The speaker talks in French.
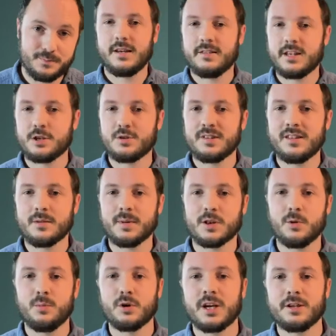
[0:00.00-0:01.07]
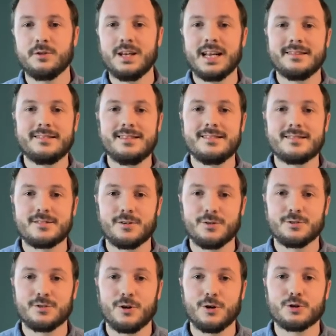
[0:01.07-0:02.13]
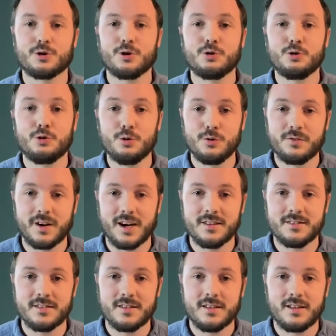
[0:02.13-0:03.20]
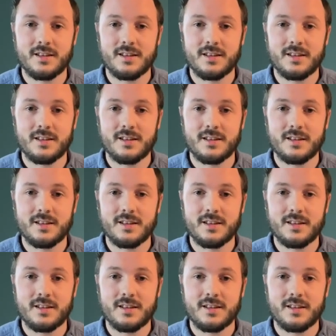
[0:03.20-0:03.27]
Et ce qui est chouette, c'est que maintenant on peut calculer la distance entre deux phrases.